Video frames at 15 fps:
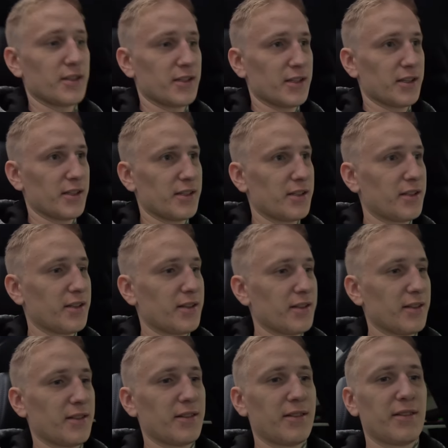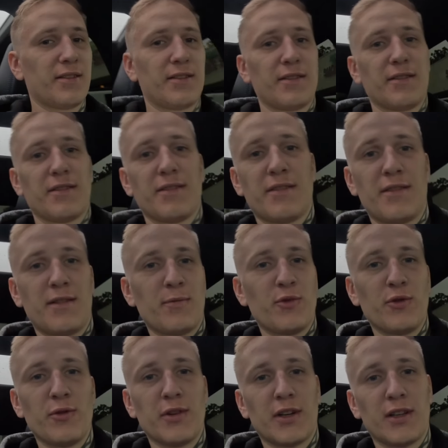Жесть. Не
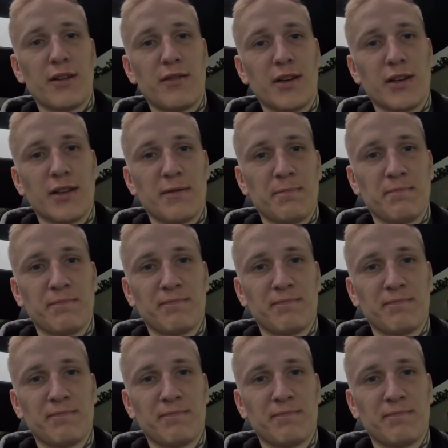буду никогда веганом.